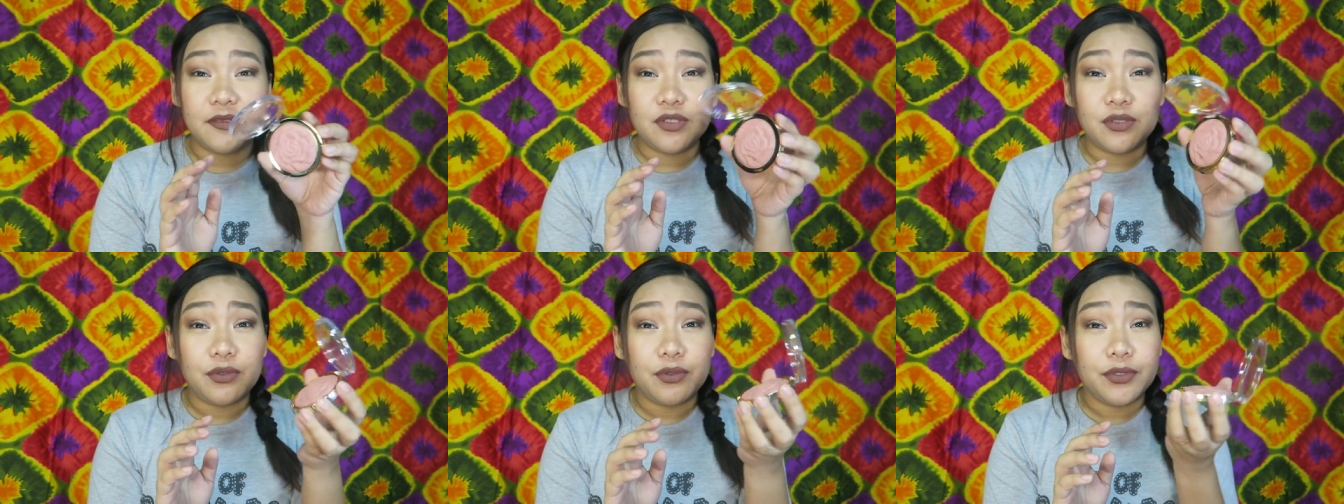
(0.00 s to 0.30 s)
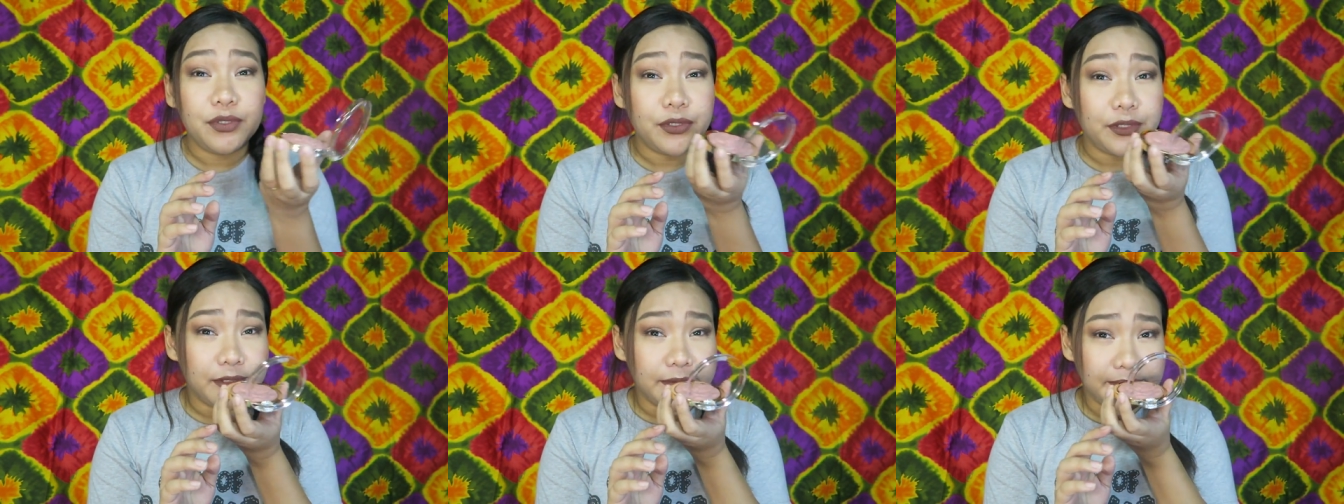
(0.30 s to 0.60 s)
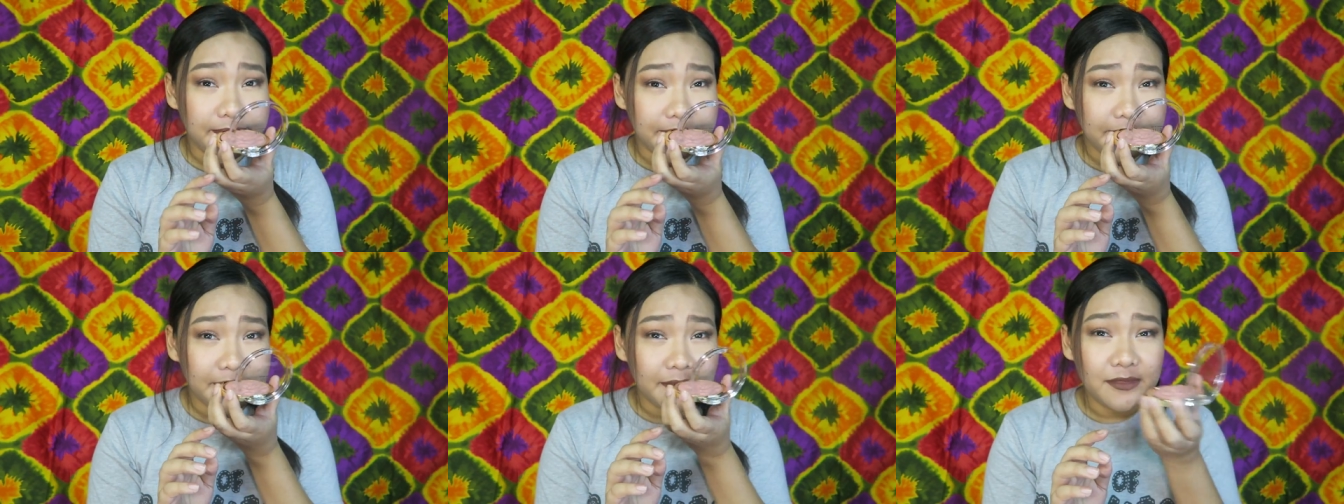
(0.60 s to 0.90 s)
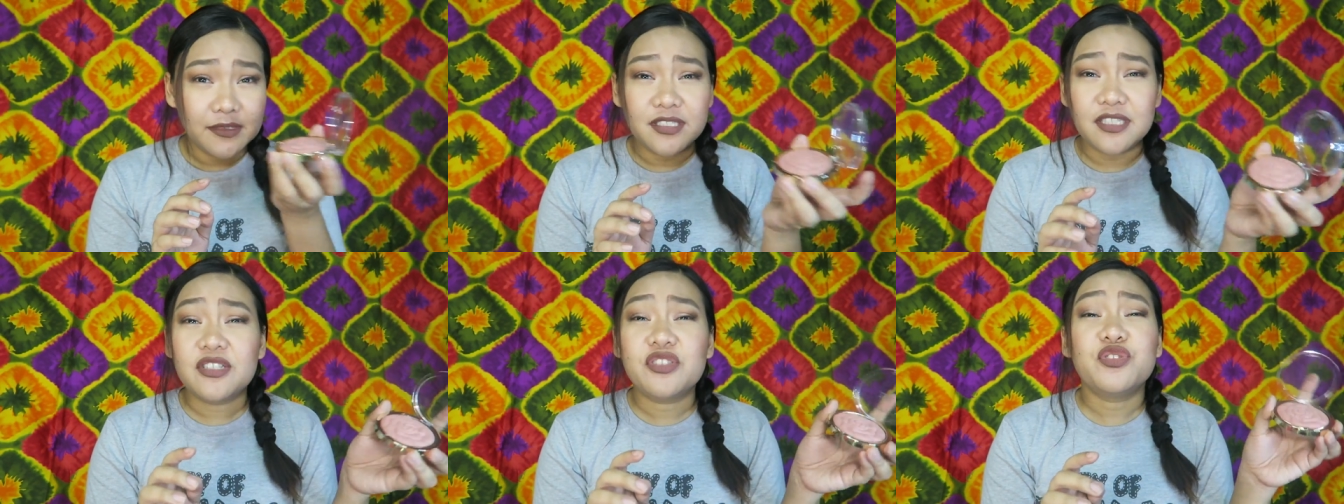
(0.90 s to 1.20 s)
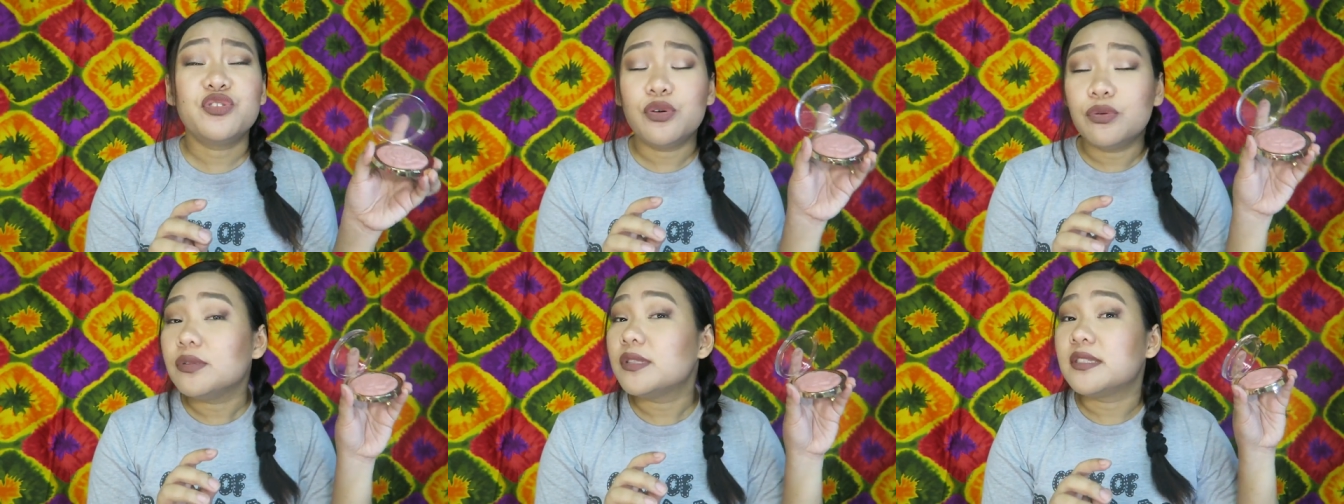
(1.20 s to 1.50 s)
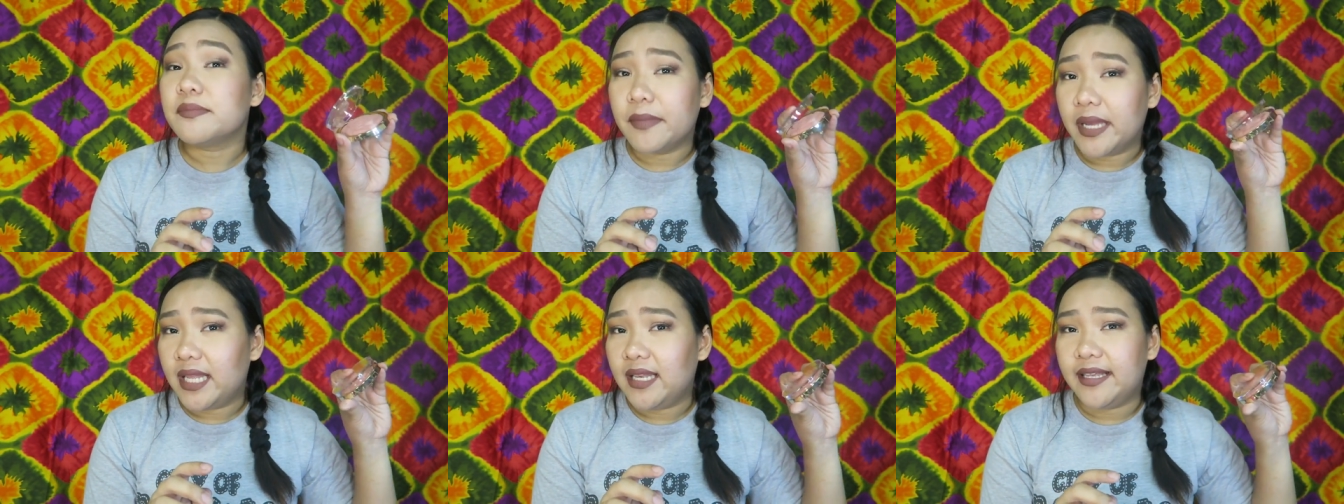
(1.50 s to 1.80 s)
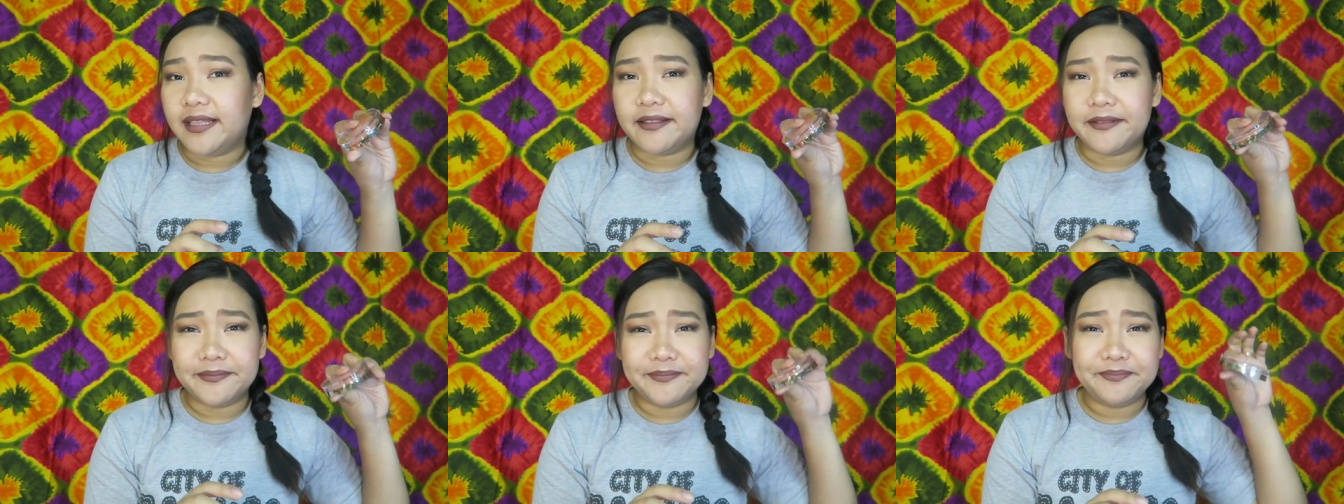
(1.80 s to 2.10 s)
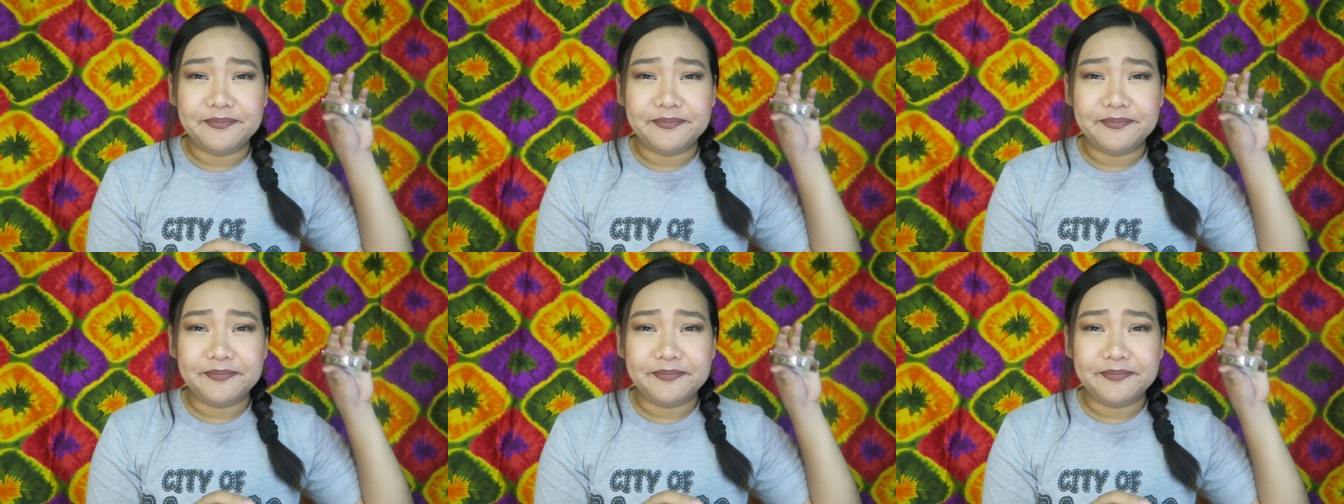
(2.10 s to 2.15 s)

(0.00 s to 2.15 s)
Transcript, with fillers: So, yun. Just don't smell it.